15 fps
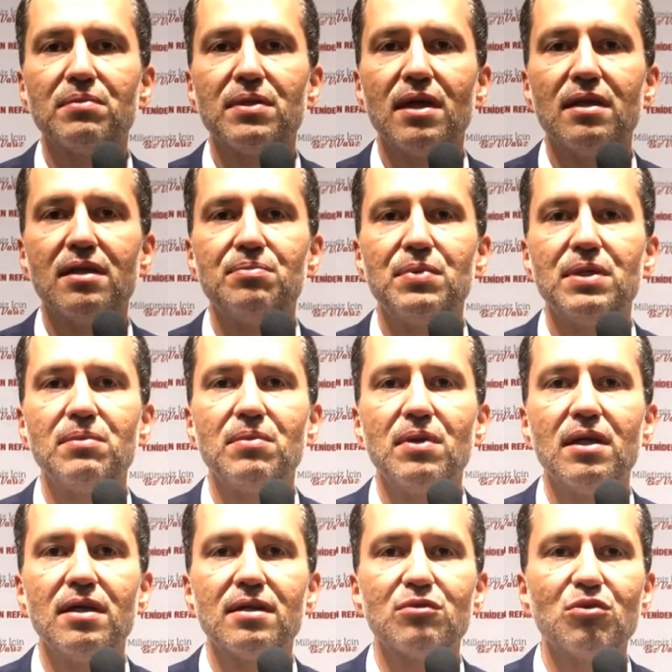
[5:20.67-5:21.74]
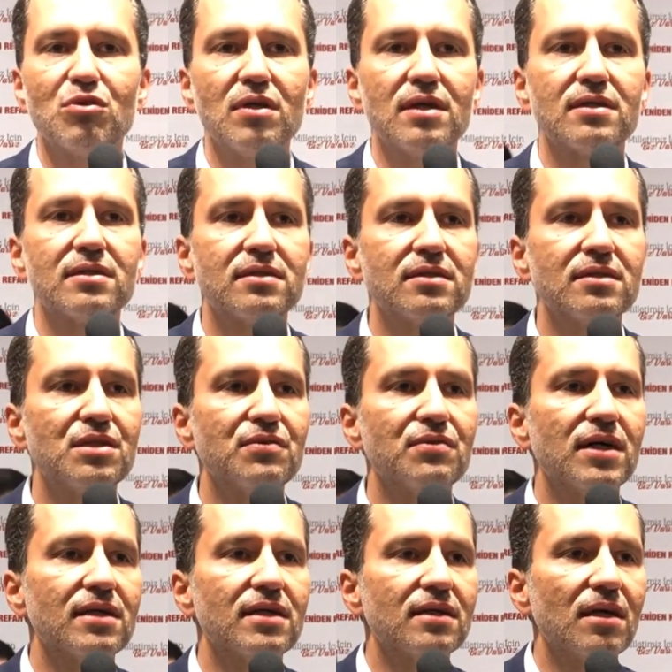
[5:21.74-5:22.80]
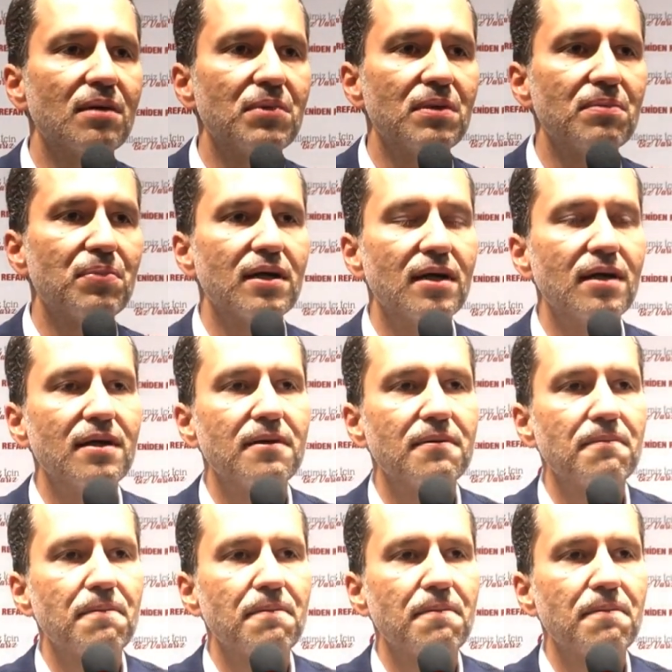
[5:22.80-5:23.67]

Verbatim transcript: gelir 1 milyar dolar civarında bir para